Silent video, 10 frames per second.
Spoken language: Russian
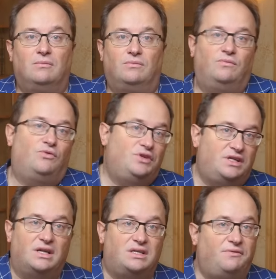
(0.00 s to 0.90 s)
вроде
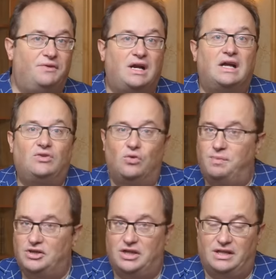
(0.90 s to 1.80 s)
сертификата о
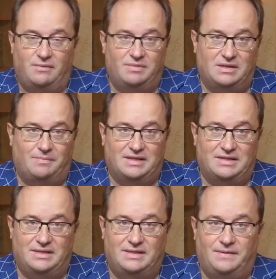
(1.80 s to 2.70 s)
пожарной
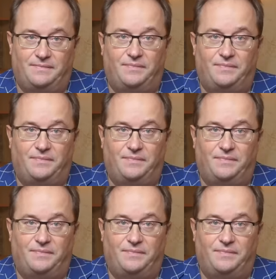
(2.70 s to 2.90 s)
безопасности.